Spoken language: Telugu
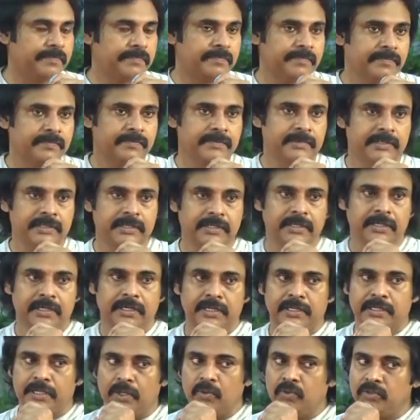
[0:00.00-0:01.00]
ఇచ్చుకుని
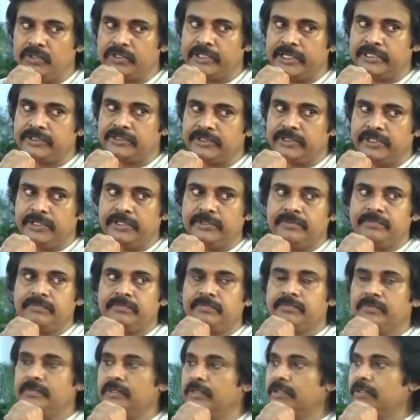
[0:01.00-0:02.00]
అందులో ఒంటరి పోరుని
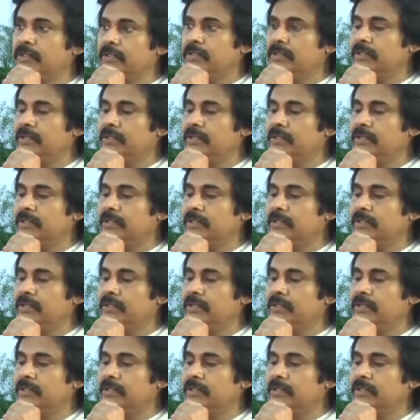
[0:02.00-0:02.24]
లాస్ట్